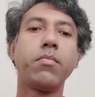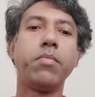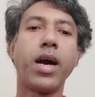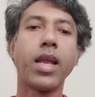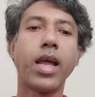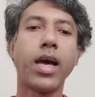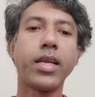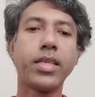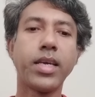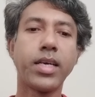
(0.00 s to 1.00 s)
বাংলার
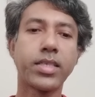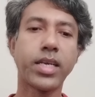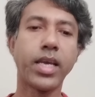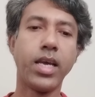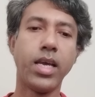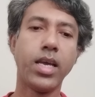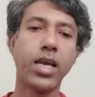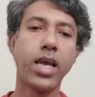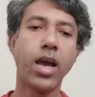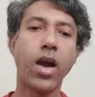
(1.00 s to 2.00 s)
ইতিহাসে
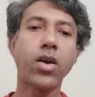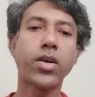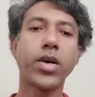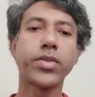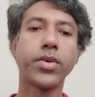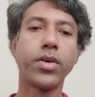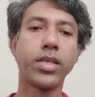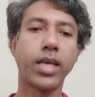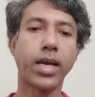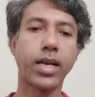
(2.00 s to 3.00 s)
অক্ষত
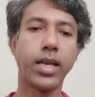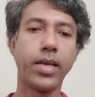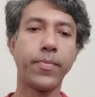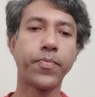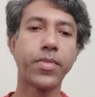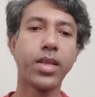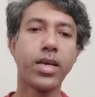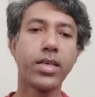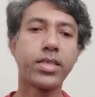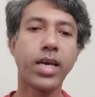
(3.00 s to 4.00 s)
হয়ে থাকলে
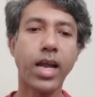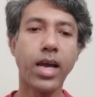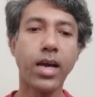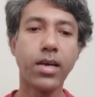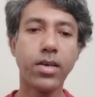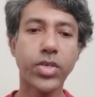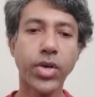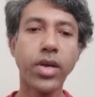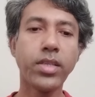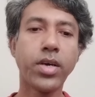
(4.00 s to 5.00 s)
যারা
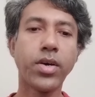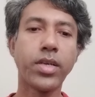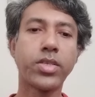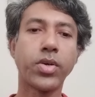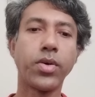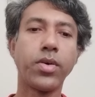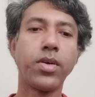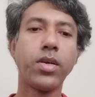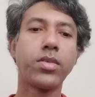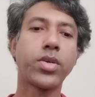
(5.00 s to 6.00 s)
শহীদ হয়েছ
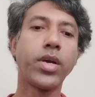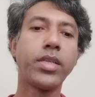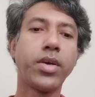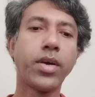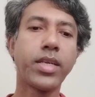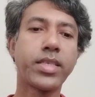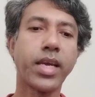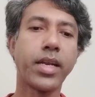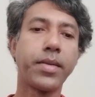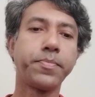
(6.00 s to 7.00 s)
শহীদ
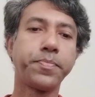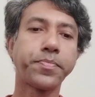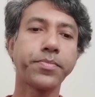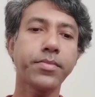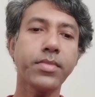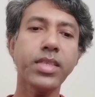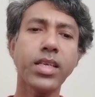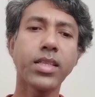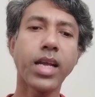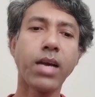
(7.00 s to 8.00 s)
হয়েছেন
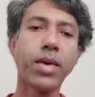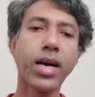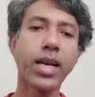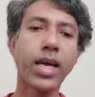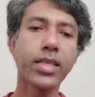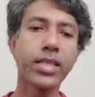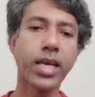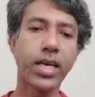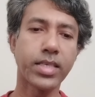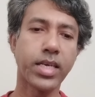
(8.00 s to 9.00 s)
তারা বাংলার
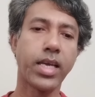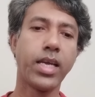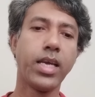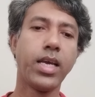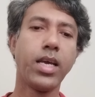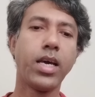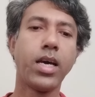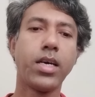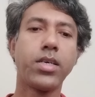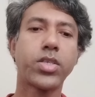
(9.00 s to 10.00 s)
ইতিহাসে
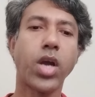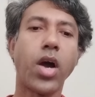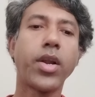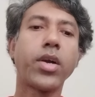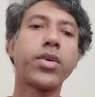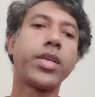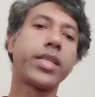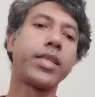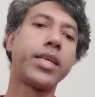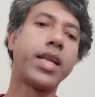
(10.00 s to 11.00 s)
স্বর্ণাক্ষরে
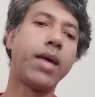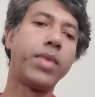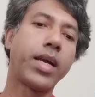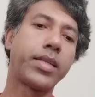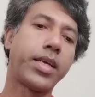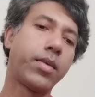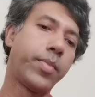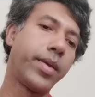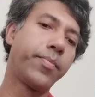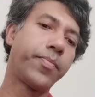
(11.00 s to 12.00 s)
তাদের নাম লেখা থাকবে